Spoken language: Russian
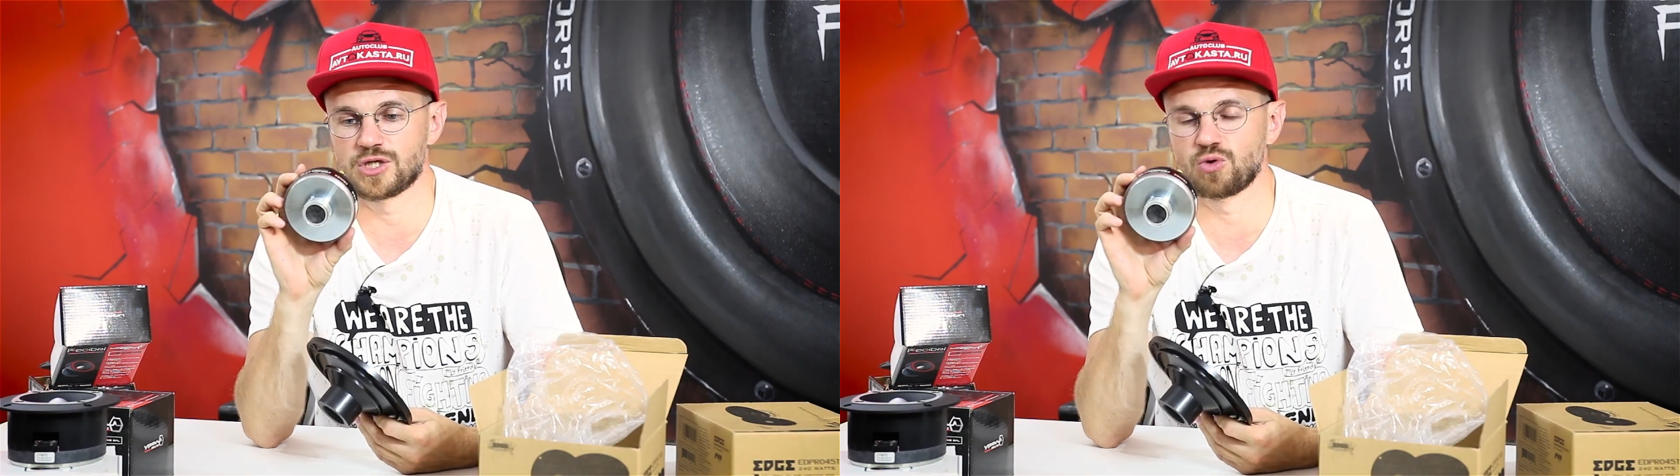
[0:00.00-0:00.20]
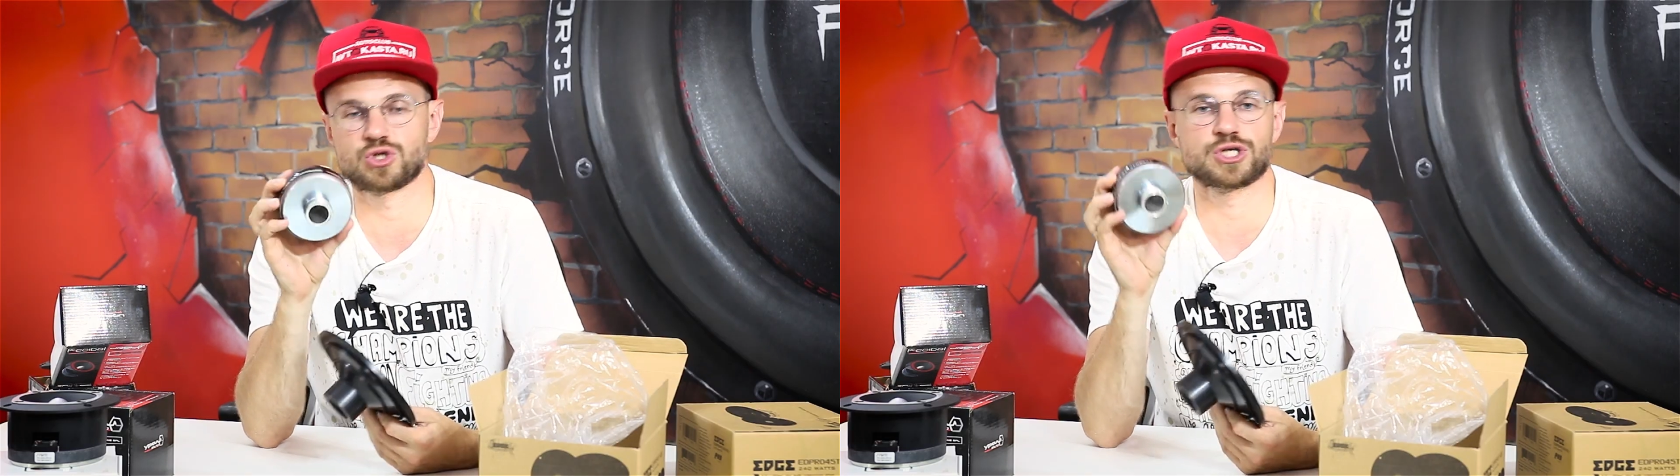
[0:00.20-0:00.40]

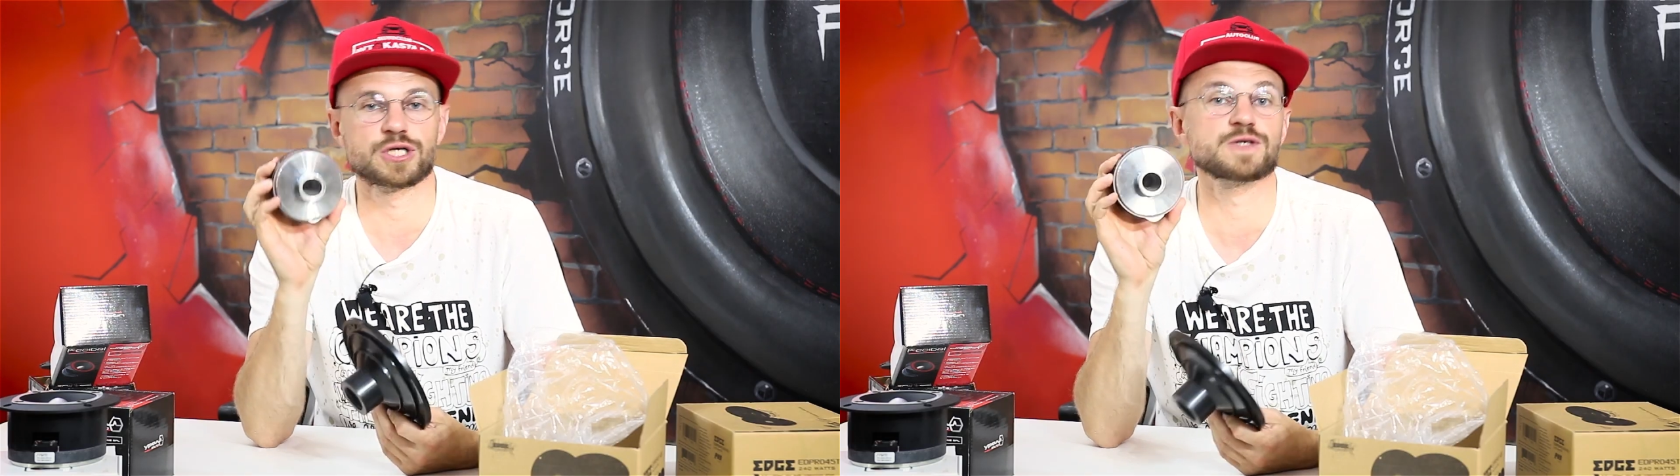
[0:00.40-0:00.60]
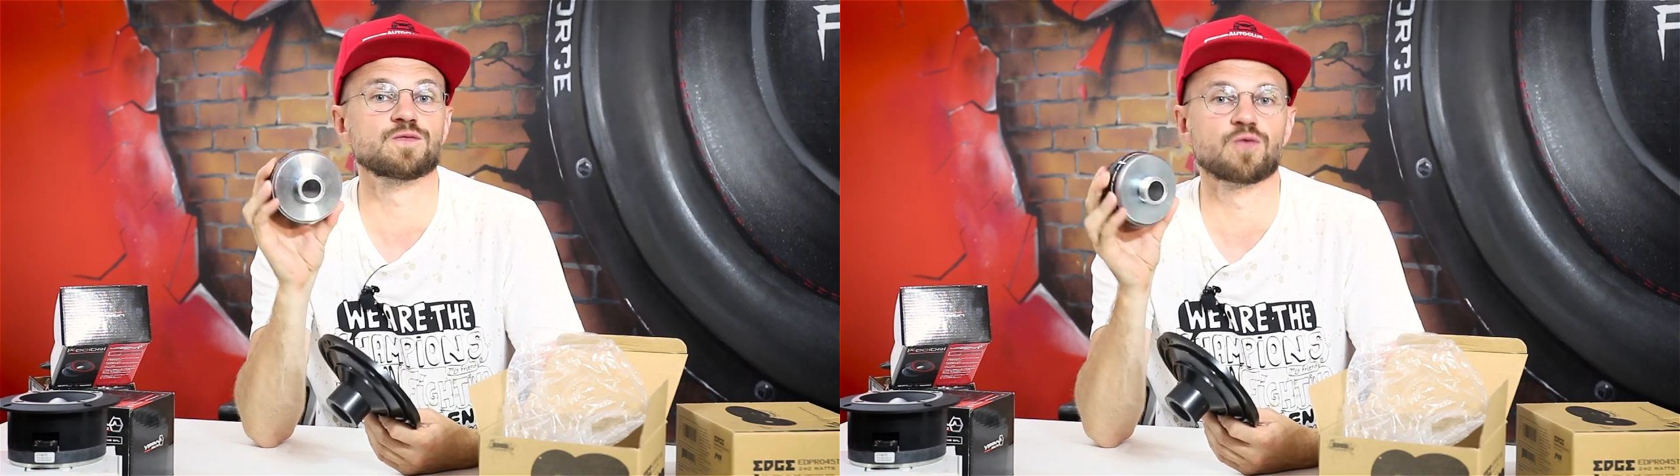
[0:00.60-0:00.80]

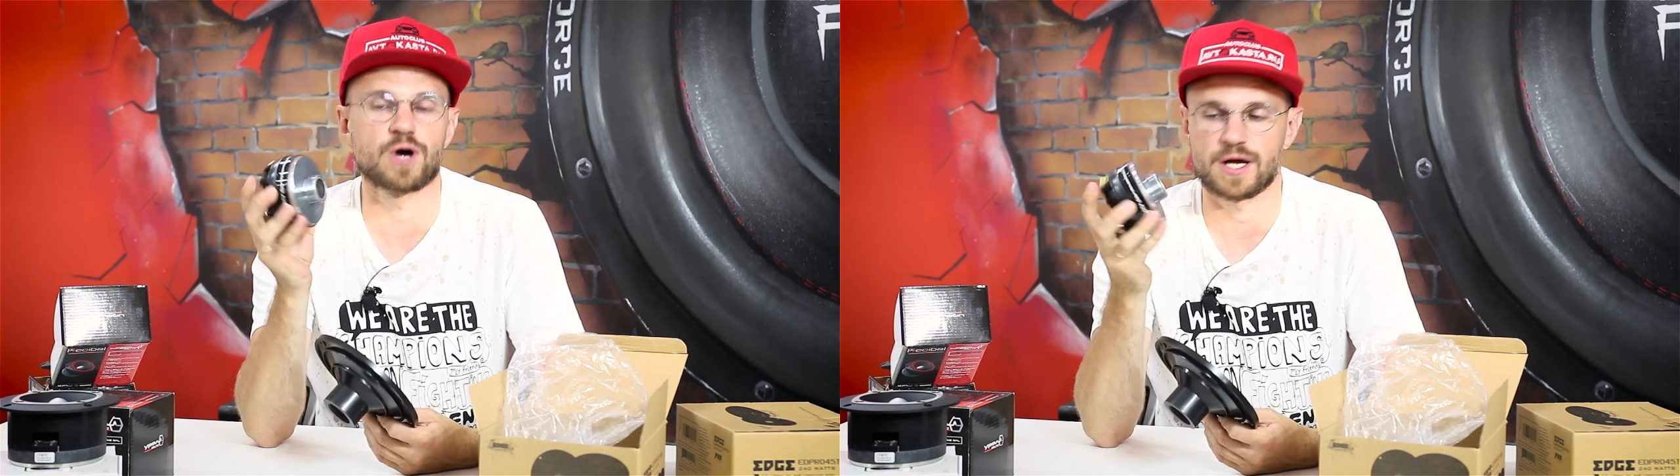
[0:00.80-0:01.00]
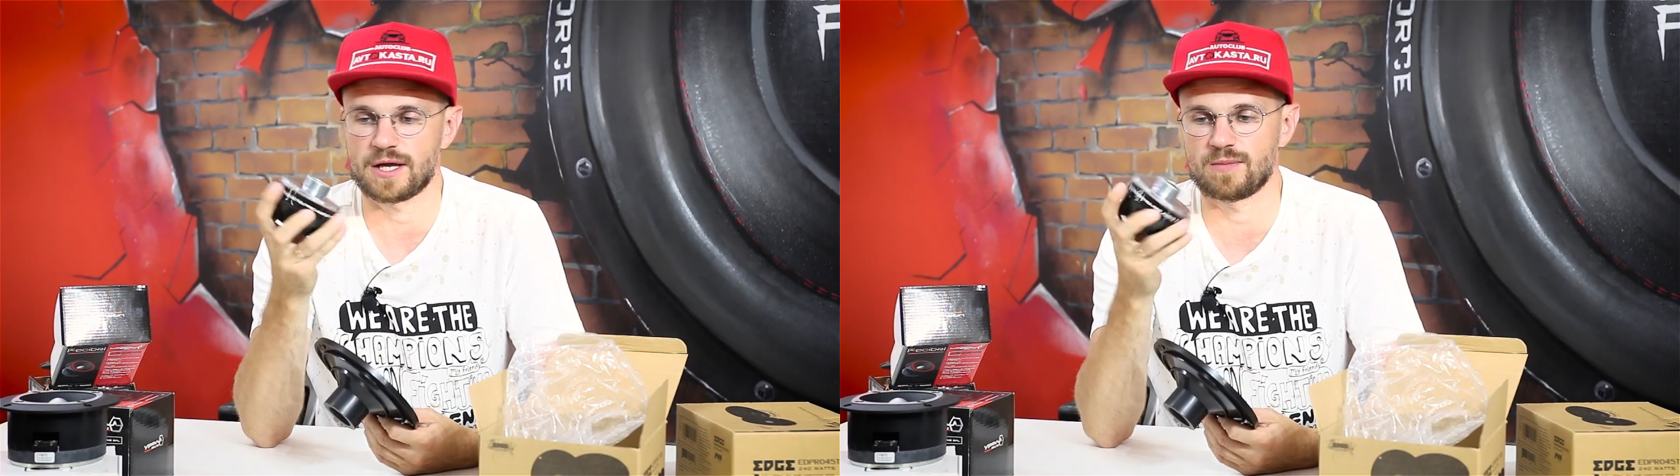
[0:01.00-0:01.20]
источник
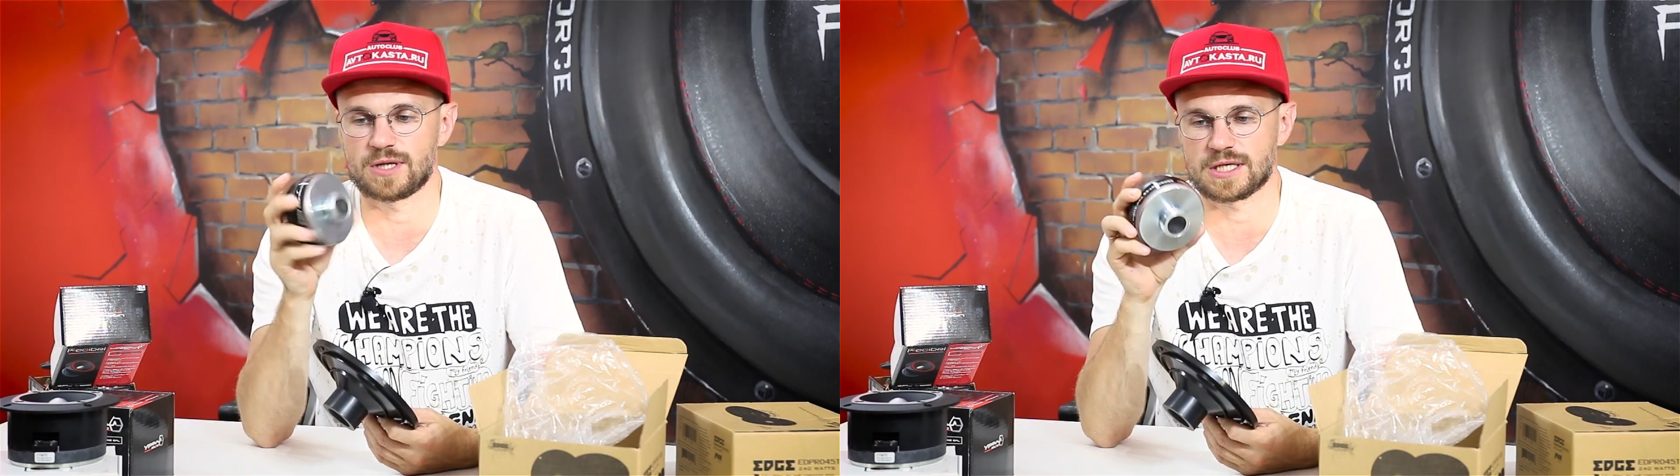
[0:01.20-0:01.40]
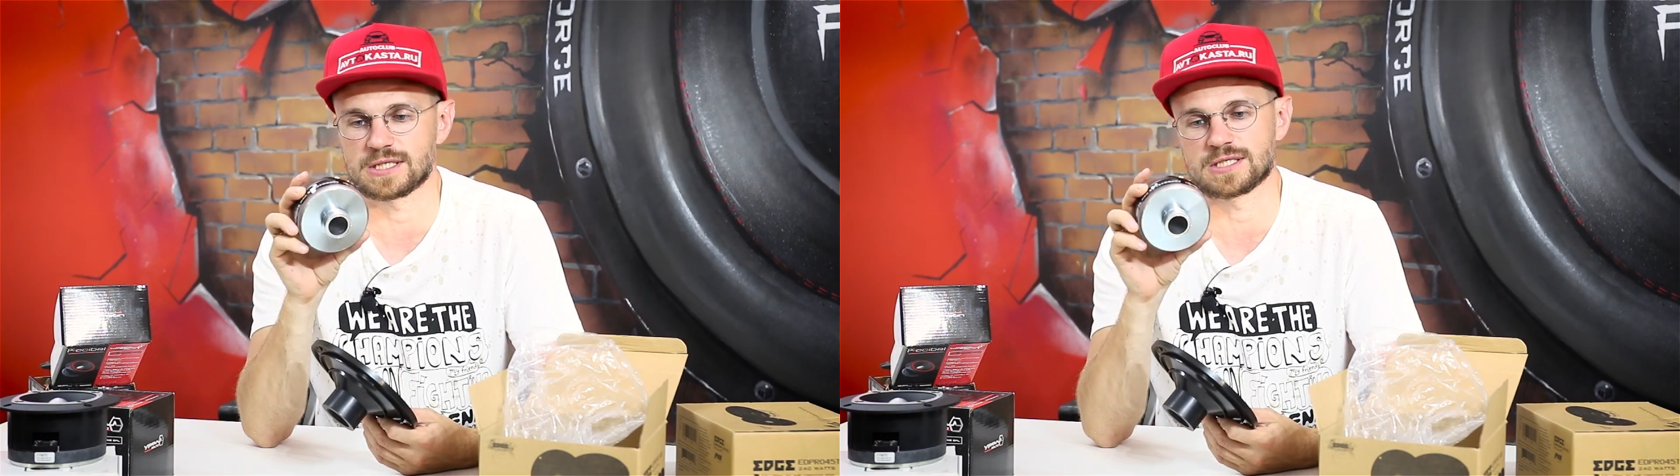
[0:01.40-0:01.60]
звука, я бы
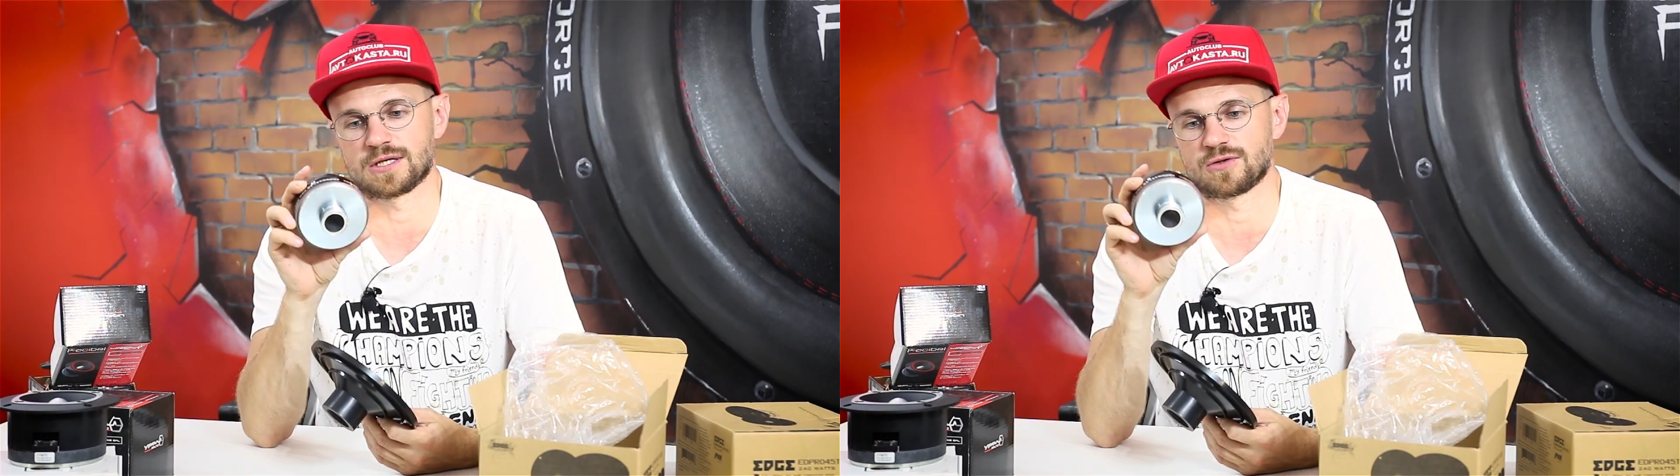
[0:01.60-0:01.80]
так сказал.